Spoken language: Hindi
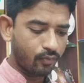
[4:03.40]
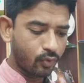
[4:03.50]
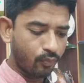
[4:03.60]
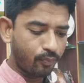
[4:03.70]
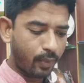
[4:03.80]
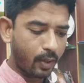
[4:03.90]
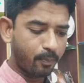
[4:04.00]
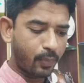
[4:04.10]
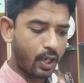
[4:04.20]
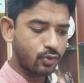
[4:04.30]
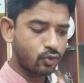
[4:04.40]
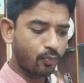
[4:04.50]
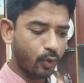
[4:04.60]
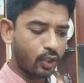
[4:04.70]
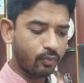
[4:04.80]
अप टू पाँच सौ
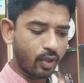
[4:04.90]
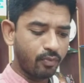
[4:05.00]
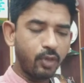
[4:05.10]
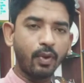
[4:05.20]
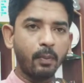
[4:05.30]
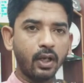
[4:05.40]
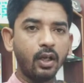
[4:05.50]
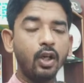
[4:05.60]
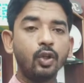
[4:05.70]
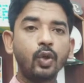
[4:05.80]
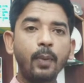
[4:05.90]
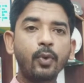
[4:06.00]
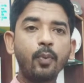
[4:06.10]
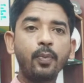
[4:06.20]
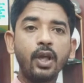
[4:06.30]
पॉइंट ऑफ एवरी पेमेंट तो
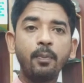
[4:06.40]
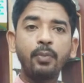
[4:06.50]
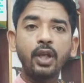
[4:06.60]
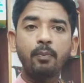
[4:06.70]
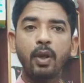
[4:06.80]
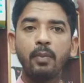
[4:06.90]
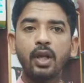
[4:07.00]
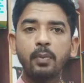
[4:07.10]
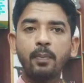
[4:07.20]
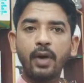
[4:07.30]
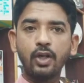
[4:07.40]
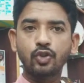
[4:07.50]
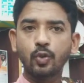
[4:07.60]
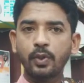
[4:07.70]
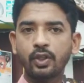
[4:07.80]
आपको एवरी पेमेंट में पाँच
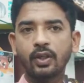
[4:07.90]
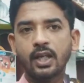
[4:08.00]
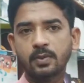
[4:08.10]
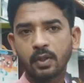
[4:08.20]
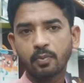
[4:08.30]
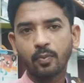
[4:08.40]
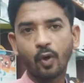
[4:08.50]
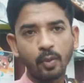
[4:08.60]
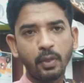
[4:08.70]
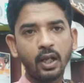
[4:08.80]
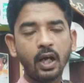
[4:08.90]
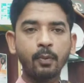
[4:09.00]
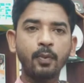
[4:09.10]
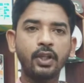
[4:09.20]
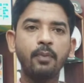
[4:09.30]
सौ रुपये तो कैशबैक पॉइंट मिलेगा
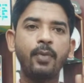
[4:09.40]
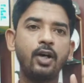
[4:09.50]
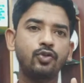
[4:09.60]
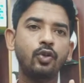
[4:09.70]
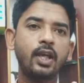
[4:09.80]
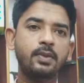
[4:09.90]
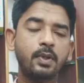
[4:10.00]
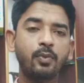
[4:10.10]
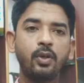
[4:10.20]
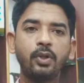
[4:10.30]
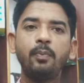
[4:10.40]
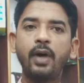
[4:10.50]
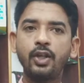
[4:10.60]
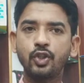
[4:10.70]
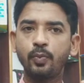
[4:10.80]
आपको पता है पाँच सौ कैशबैक पॉइंट मतलब
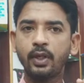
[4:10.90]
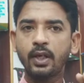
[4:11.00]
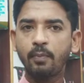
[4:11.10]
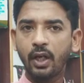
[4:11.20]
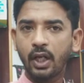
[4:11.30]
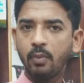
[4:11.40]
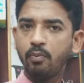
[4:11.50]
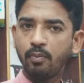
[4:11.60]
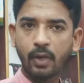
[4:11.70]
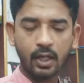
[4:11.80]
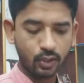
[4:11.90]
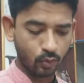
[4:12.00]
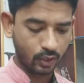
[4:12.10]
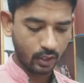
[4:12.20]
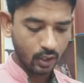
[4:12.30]
पाँच रुपये का पेटीएम बैलेंस
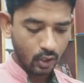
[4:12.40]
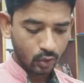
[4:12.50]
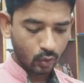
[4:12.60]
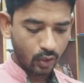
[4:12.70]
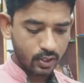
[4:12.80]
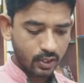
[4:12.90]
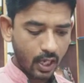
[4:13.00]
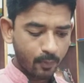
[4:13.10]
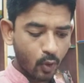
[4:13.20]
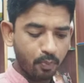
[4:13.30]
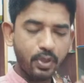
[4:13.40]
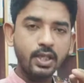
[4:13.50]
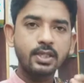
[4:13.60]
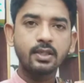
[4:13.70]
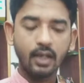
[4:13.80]
होता है तो इसका आपको
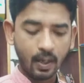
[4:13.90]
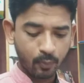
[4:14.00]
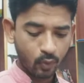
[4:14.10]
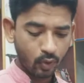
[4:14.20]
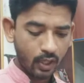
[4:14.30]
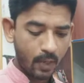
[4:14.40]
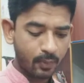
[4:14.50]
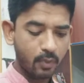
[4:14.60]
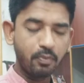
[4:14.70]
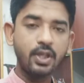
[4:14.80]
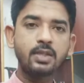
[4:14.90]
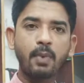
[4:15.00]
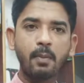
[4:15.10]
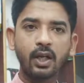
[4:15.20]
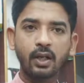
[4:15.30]
बीस आपको यहाँ पर बीस
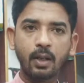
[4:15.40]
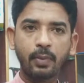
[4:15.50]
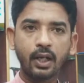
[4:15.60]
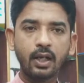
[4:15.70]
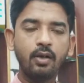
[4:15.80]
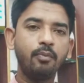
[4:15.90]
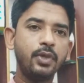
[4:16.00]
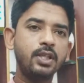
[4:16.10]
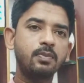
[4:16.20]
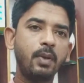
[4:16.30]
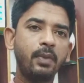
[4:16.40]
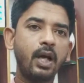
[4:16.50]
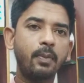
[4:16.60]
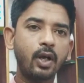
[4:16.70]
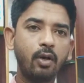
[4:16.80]
पेमेंट करना पड़ेगा बीस पेमेंट
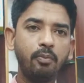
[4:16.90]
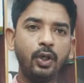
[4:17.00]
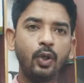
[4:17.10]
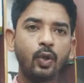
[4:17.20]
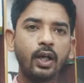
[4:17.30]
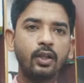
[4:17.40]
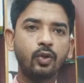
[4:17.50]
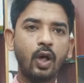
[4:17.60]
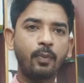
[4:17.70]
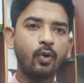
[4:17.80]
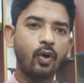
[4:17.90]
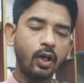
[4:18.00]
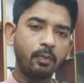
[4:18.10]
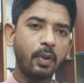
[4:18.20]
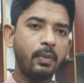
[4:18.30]
आपका कंप्लीट होगा तो आपको
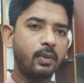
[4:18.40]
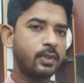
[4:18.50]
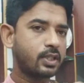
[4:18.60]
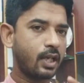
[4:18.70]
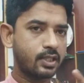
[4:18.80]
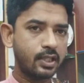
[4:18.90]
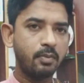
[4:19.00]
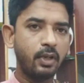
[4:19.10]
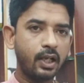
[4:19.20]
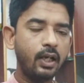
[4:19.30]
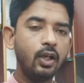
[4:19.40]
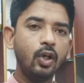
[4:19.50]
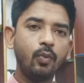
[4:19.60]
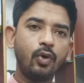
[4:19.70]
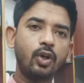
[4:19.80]
हर पेमेंट में स्क्रैच कार्ड मिलेगा
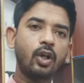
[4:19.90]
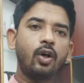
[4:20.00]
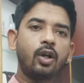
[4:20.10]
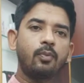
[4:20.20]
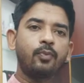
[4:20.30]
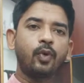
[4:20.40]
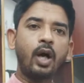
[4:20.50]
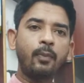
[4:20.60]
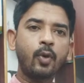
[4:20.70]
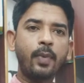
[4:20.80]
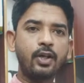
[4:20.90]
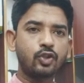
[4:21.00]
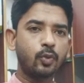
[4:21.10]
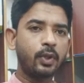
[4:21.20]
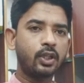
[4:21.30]
वो और, और वो आपको पाँच
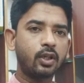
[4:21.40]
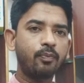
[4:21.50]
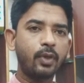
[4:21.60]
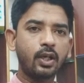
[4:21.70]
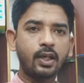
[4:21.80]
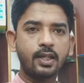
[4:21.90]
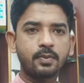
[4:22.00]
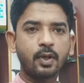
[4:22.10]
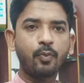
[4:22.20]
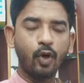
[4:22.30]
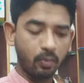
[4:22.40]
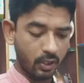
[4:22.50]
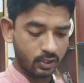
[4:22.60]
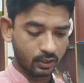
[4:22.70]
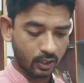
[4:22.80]
सौ रुपये तक कैशबैक पॉइंट
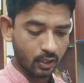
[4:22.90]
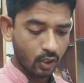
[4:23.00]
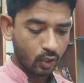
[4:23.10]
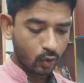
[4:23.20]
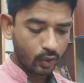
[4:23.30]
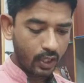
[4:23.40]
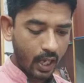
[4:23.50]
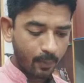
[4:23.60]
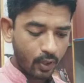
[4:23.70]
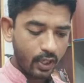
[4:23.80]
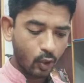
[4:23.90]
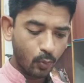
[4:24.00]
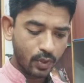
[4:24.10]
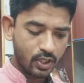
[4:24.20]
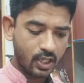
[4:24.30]
मिल सकते हैं तो ये आपको एक
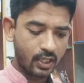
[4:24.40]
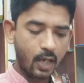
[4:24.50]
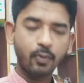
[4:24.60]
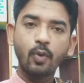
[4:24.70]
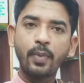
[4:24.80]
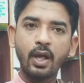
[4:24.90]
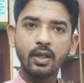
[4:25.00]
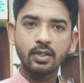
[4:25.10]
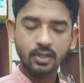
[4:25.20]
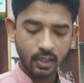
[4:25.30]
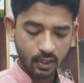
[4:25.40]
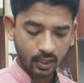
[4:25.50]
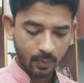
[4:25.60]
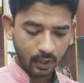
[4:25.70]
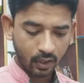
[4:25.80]
रुपये से ज़्यादा आपको सेंड
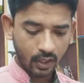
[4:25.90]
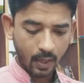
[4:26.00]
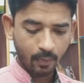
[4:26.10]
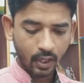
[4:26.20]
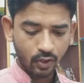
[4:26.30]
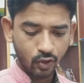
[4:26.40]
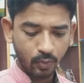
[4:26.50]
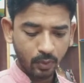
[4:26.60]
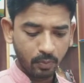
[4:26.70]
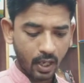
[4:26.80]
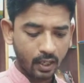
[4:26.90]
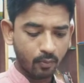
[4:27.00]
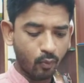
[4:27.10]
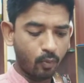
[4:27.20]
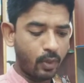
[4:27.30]
करना पड़ेगा और आपका जो भी
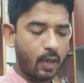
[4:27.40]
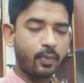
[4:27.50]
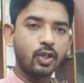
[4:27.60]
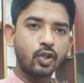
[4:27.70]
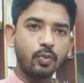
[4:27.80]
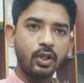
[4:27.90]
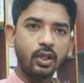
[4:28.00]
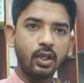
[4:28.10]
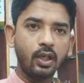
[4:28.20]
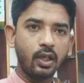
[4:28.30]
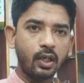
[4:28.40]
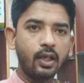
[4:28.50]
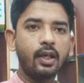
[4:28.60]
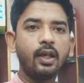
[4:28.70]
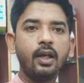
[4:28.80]
बैंक आपका जो भी
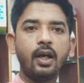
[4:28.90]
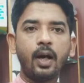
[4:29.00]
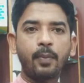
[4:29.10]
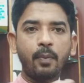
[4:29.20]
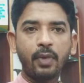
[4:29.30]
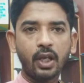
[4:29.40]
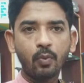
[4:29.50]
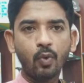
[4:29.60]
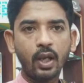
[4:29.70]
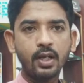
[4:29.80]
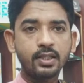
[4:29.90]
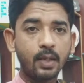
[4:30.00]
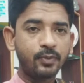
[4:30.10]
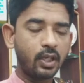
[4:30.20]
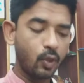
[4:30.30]
है आपका पेटीएम वॉलेट से
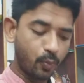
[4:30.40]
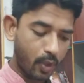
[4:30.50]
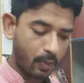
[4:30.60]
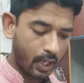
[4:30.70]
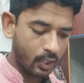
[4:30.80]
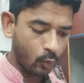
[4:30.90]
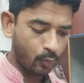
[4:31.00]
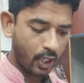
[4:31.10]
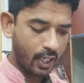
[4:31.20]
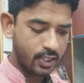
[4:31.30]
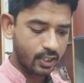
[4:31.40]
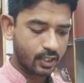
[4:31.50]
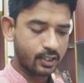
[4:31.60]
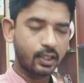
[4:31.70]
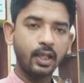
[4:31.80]
आपका यू पी यू पी आई डी से
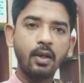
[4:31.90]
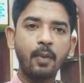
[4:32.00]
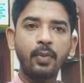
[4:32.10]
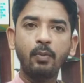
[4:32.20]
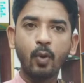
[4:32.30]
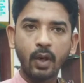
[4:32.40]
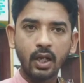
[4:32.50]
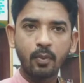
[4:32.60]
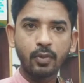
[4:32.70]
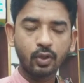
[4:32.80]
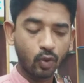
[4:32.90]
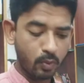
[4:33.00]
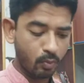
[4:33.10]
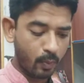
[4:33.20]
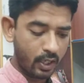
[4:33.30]
कर सकते हैं अपना मोबाइल नंबर कोई
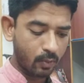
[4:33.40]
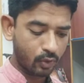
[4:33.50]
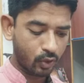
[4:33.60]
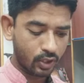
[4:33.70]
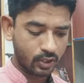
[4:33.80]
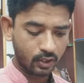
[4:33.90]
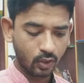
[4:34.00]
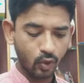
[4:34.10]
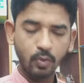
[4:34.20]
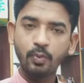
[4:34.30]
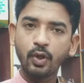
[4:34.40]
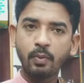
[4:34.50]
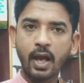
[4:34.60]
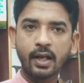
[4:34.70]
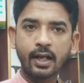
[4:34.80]
भी मोबाइल नंबर नंबर को कर सकते हैं कोई भी
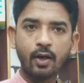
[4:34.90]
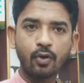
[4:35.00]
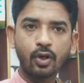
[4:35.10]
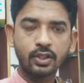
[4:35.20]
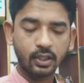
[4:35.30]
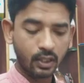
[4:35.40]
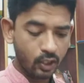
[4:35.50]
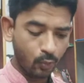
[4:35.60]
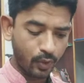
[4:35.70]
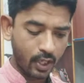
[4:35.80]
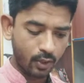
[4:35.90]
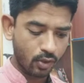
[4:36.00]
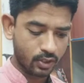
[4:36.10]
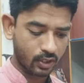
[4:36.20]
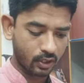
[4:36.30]
बैंक अकाउंट को कर सकते हैं यूपीआई आईडी
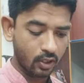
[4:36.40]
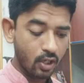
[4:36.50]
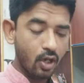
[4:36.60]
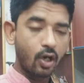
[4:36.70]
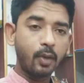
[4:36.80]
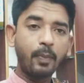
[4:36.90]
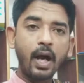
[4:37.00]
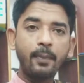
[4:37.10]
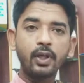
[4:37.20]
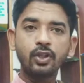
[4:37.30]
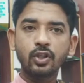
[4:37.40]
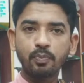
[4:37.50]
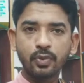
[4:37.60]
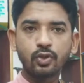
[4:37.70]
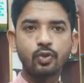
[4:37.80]
को कर सकते हैं और वहाँ पर जैसे
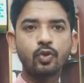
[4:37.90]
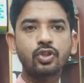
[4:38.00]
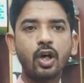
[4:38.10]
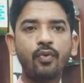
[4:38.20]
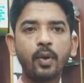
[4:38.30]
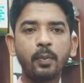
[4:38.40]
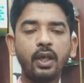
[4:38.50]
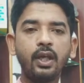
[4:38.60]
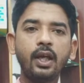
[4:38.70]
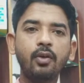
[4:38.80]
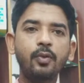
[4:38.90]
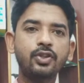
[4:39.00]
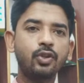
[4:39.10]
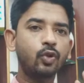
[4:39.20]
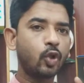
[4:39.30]
दूसरा ऑफर में एक
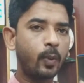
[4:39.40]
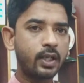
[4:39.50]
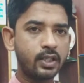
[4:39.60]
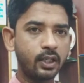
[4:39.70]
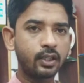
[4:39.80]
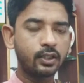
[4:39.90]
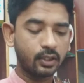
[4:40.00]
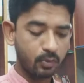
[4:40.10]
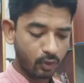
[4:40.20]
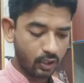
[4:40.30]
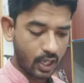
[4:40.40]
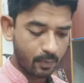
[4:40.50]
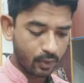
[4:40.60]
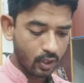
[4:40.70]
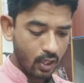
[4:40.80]
पर्सन को दो बार सेंड कर सकते हैं और
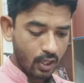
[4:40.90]
यहाँ पर